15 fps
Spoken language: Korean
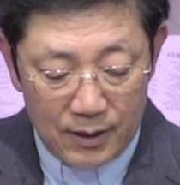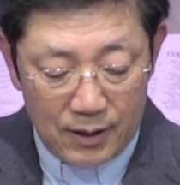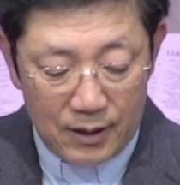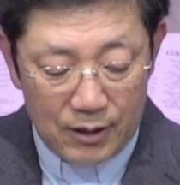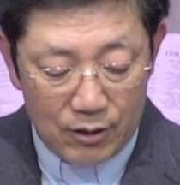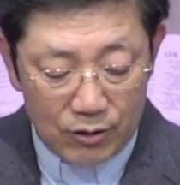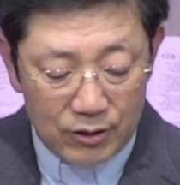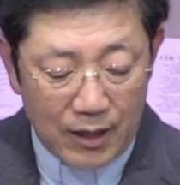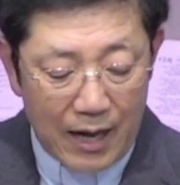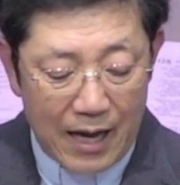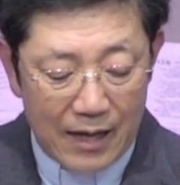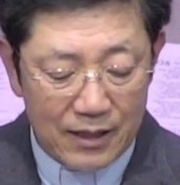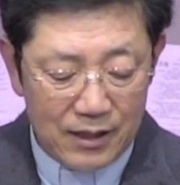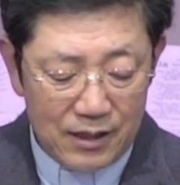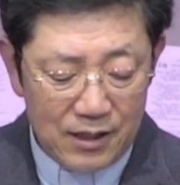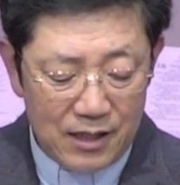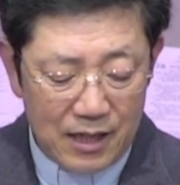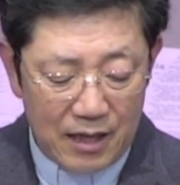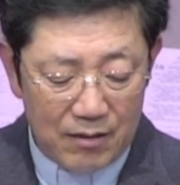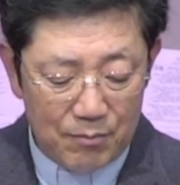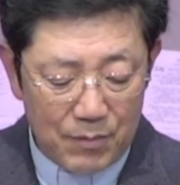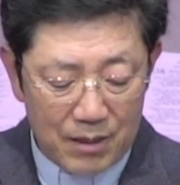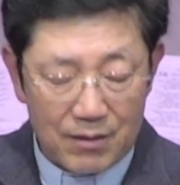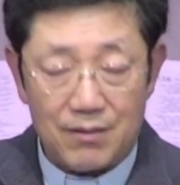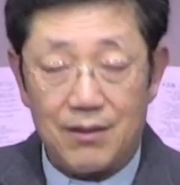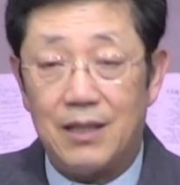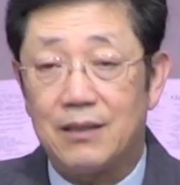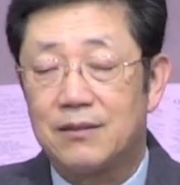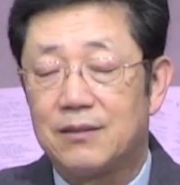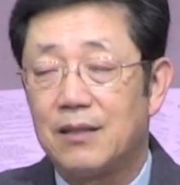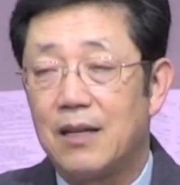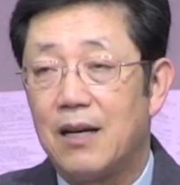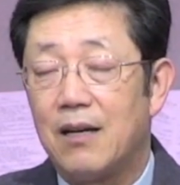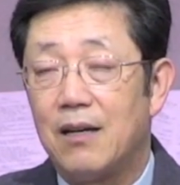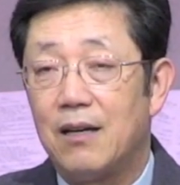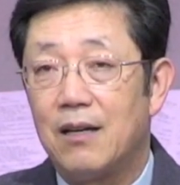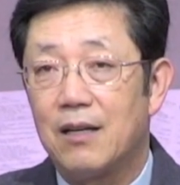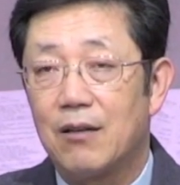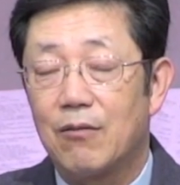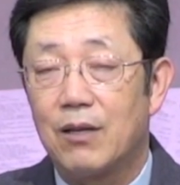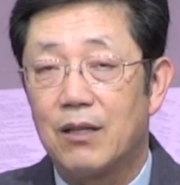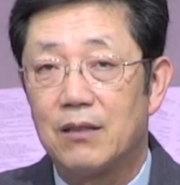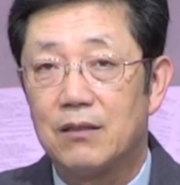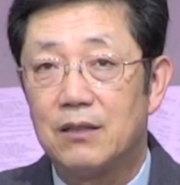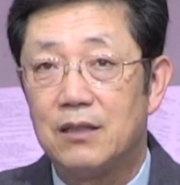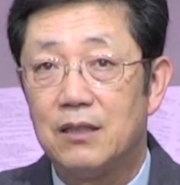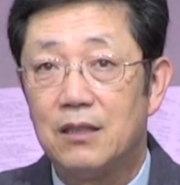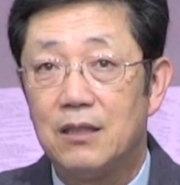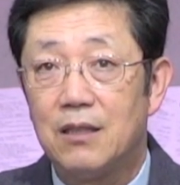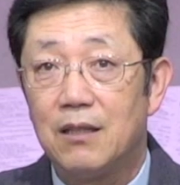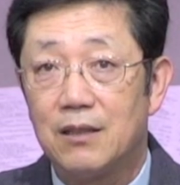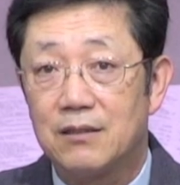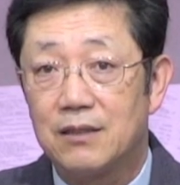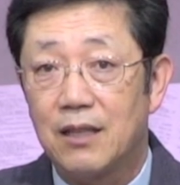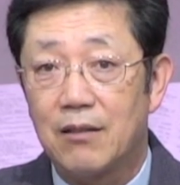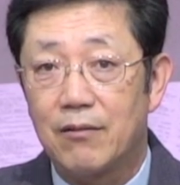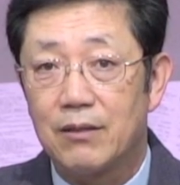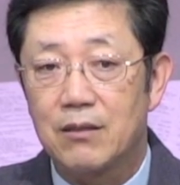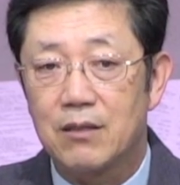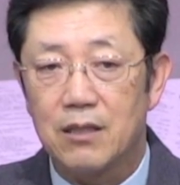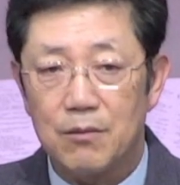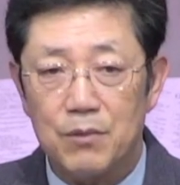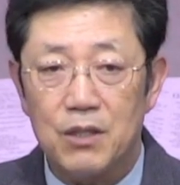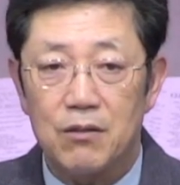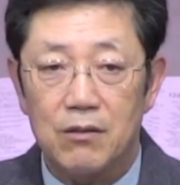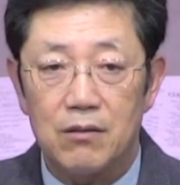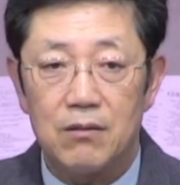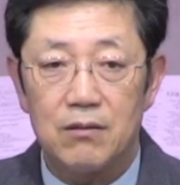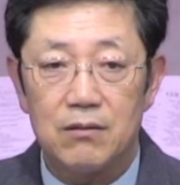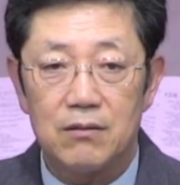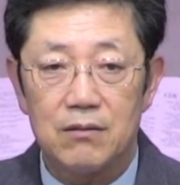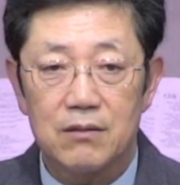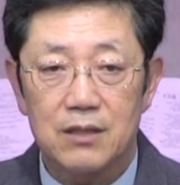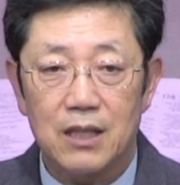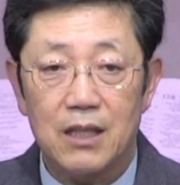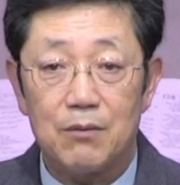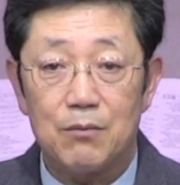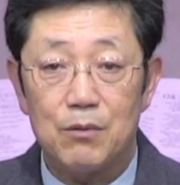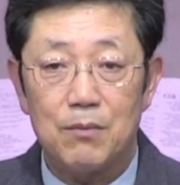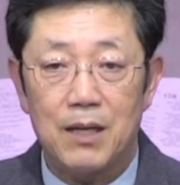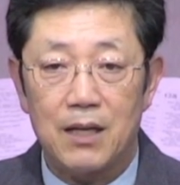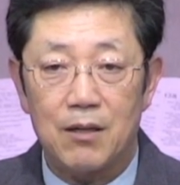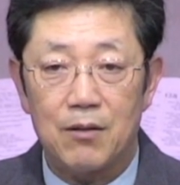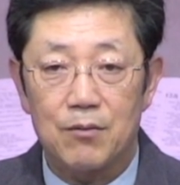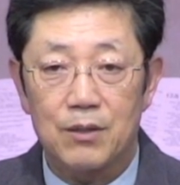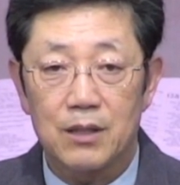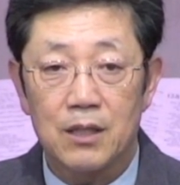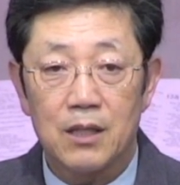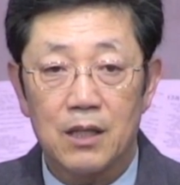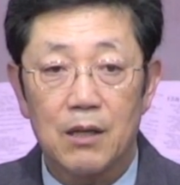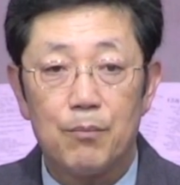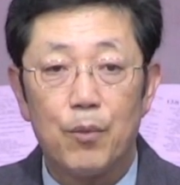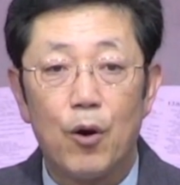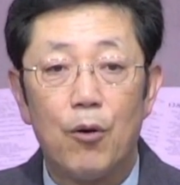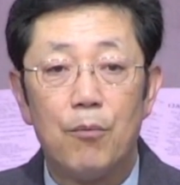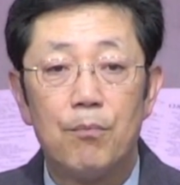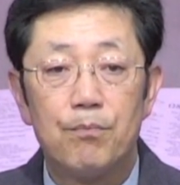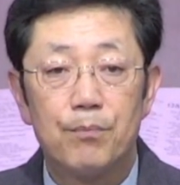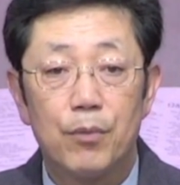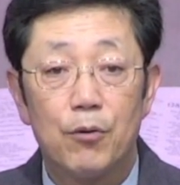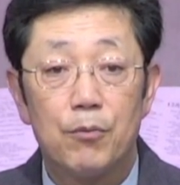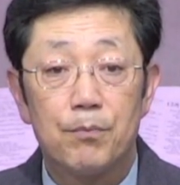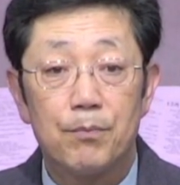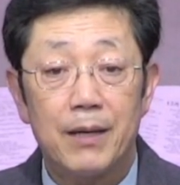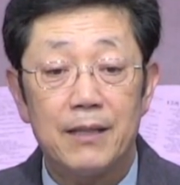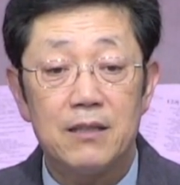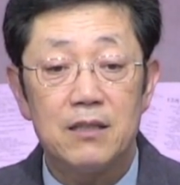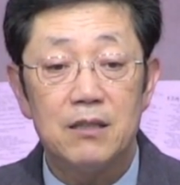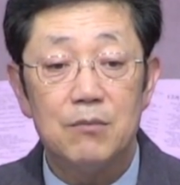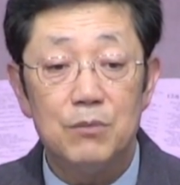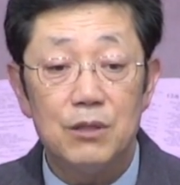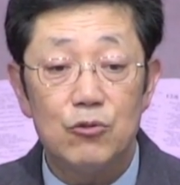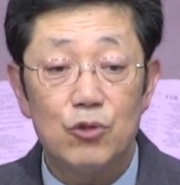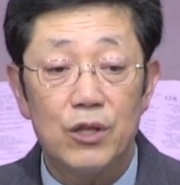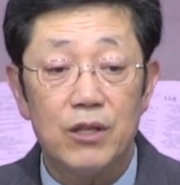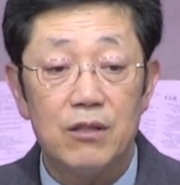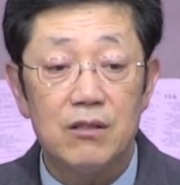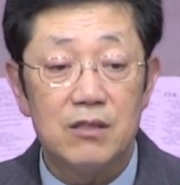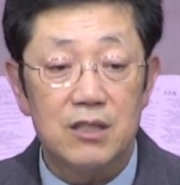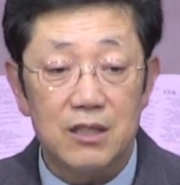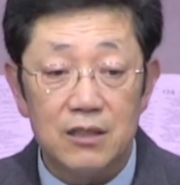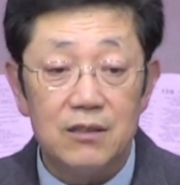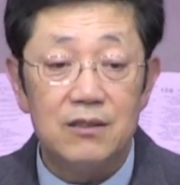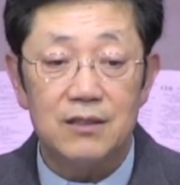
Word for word: 아, 여기서 악인이라는 말은 라사라고 하는 이 라사라고 하는 크리미널 사람을 말하는 그러니까 범법한 이미 죄를 지은